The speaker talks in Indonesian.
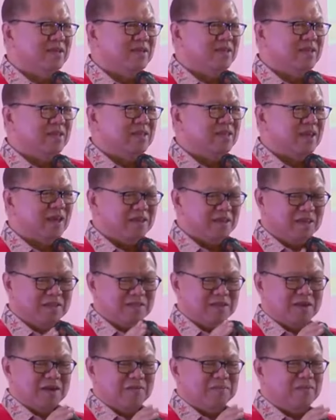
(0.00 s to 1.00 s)
Saya
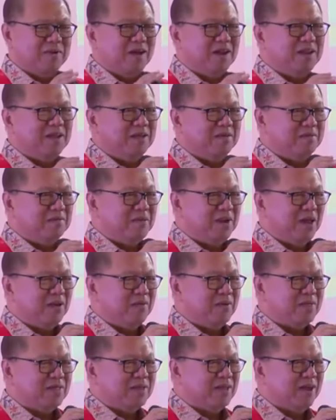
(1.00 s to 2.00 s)
tidak berani
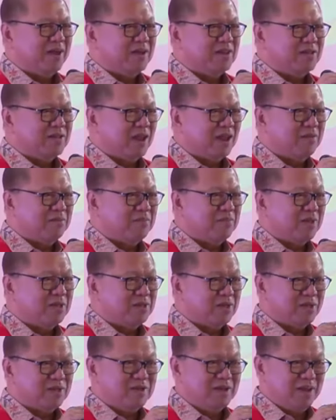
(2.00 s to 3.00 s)
melewatkan salam
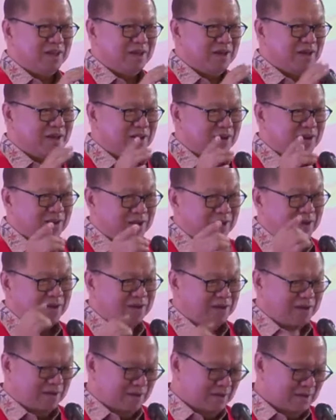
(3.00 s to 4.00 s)
Pancasila karena
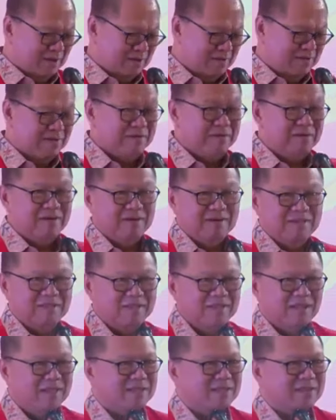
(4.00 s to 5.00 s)
ada
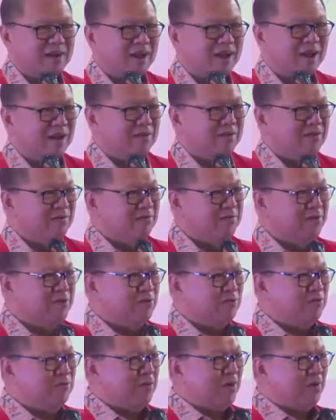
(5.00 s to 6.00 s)
Jenderal
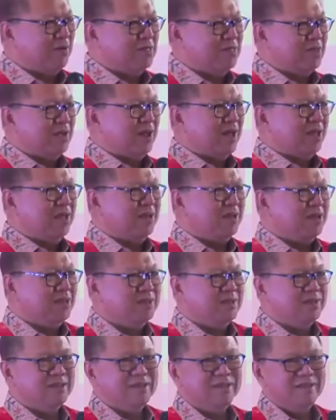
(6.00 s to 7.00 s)
Wisnu Bawatenaya di
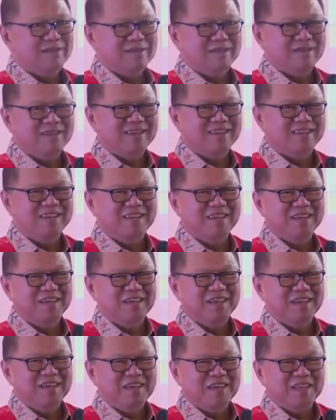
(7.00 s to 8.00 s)
sini,
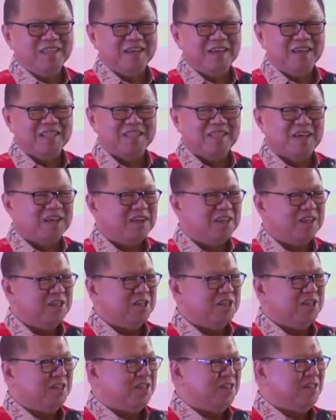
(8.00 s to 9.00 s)

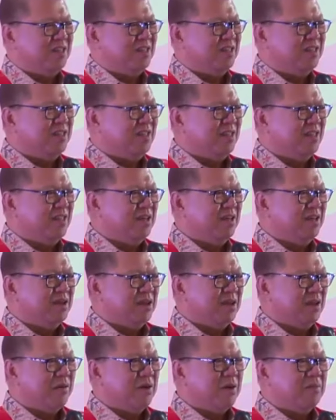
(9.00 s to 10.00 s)
Sekretaris
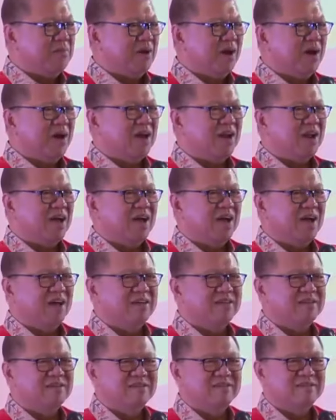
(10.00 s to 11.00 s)
Dewan Pengarah
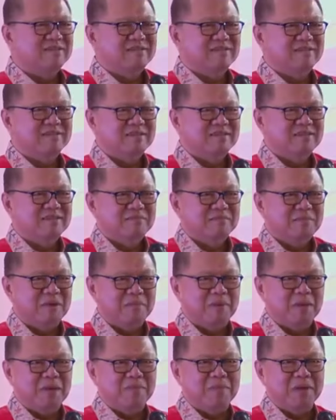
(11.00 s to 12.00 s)

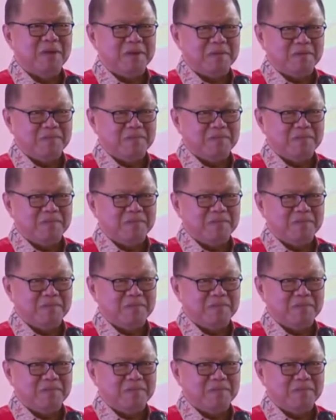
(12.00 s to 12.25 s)
BPIP.